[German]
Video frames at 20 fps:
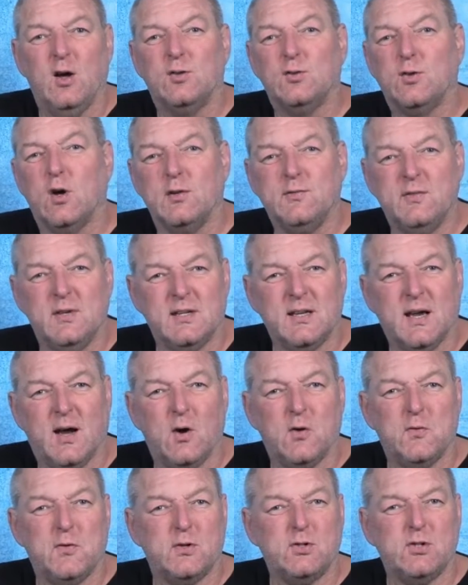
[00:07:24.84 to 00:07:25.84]
Dort wird er
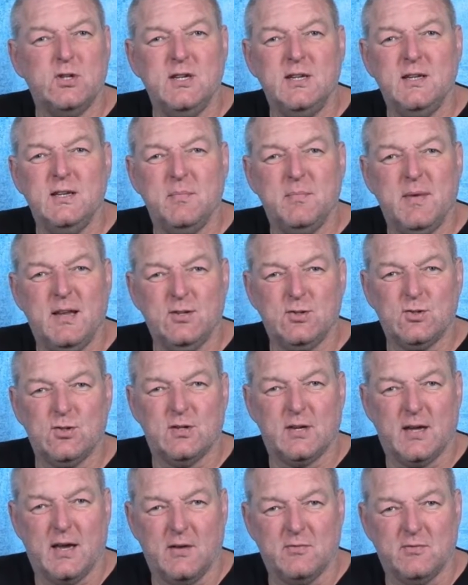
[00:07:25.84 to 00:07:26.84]
auch verschiedene
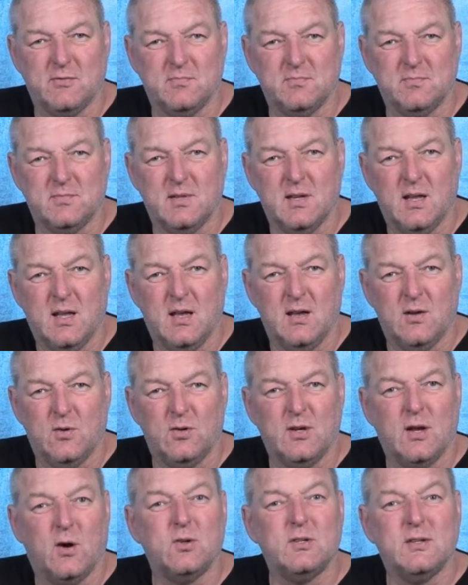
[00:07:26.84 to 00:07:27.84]
Menschen treffen
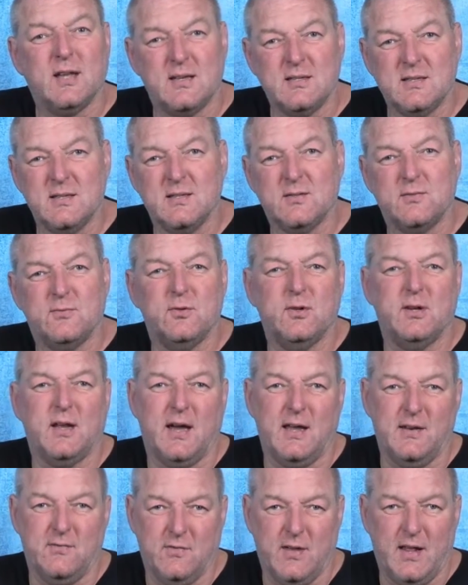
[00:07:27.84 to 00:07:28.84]
und auch das ist für
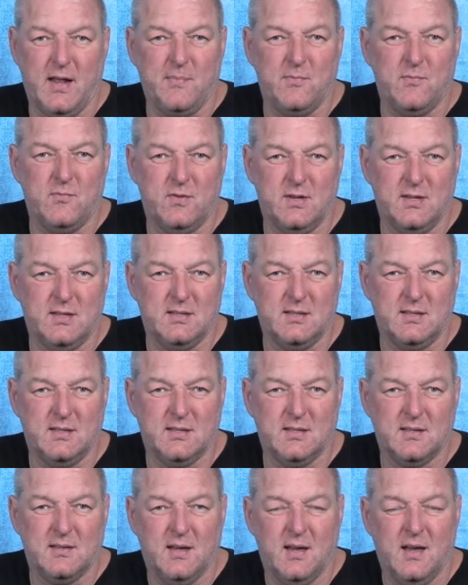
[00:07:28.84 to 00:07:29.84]
deinen Welpen
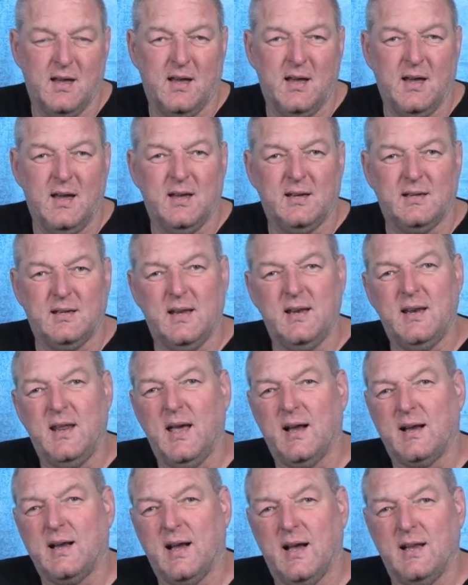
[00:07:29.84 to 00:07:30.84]
wichtig, denn
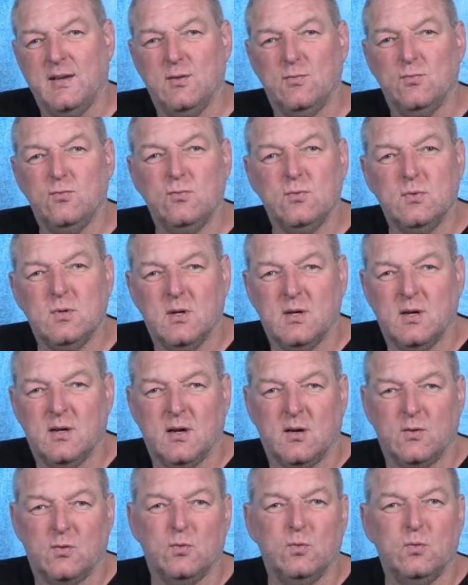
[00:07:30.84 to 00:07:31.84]
er kann
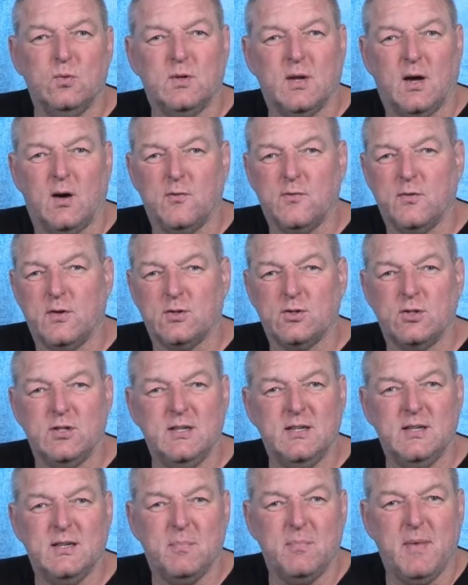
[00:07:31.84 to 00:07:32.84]
nur gut auf
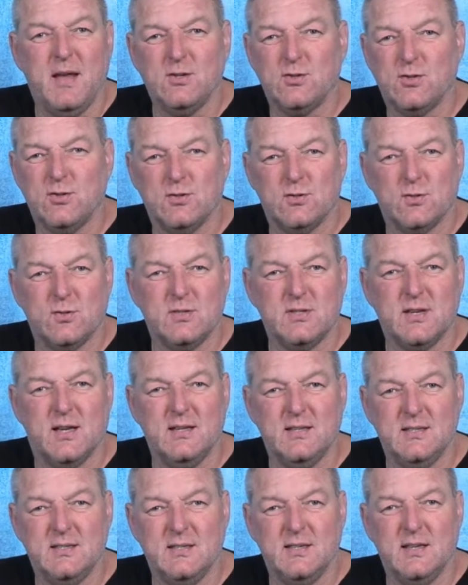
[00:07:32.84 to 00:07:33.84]
verschiedene Menschen
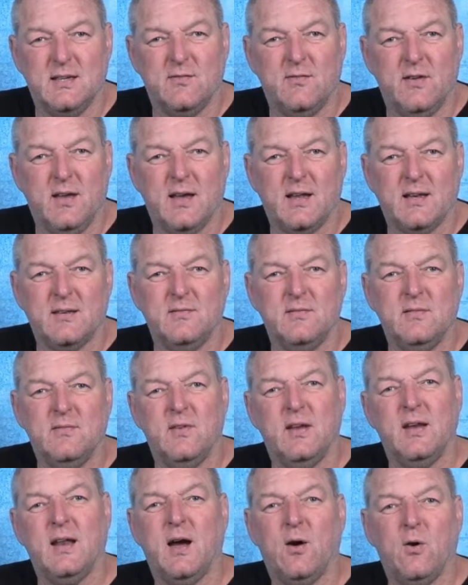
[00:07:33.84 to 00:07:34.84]
sozialisiert werden,
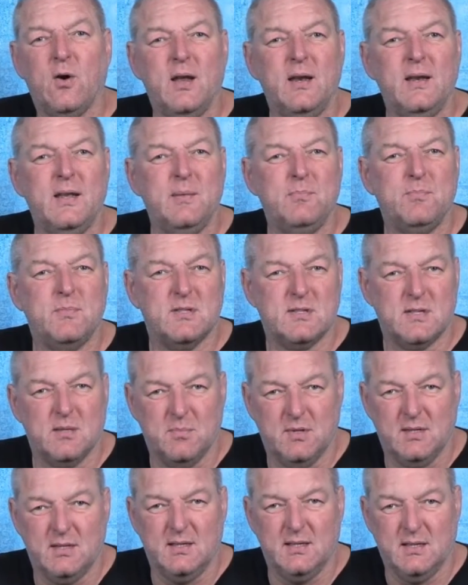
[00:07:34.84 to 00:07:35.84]
wenn er auch Erlebnisse
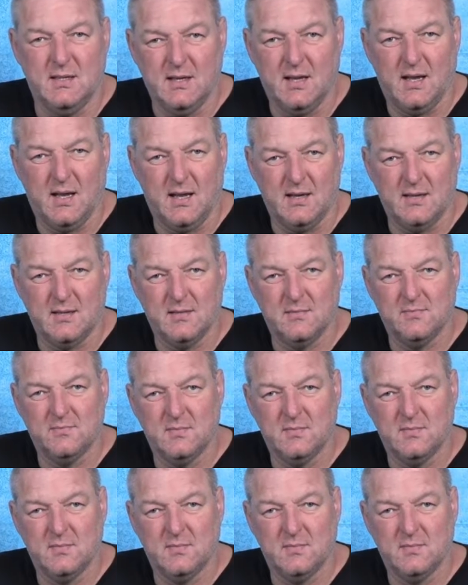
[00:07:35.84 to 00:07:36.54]
mit ihnen hat.